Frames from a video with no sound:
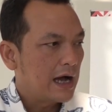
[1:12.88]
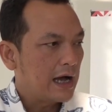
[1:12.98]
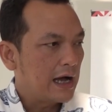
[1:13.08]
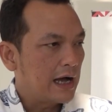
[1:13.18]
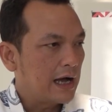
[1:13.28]

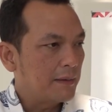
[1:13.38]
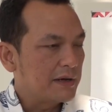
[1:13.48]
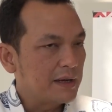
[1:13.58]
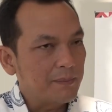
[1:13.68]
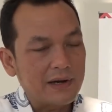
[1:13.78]
uh,
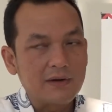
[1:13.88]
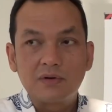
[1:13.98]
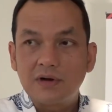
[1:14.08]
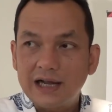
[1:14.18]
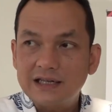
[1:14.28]

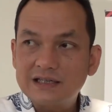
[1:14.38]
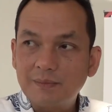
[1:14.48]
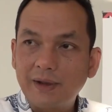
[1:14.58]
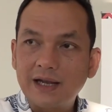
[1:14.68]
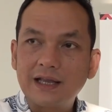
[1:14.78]
diperlukan
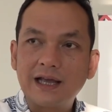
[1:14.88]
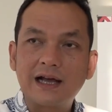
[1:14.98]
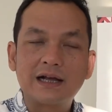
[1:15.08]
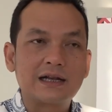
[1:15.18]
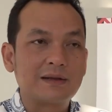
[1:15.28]
semen
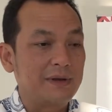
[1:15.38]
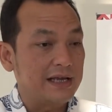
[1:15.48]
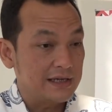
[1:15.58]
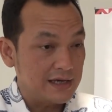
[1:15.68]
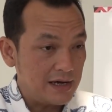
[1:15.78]
yang lebih
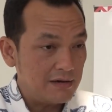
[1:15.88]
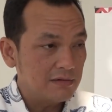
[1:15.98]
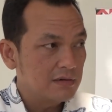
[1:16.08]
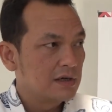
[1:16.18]
hijau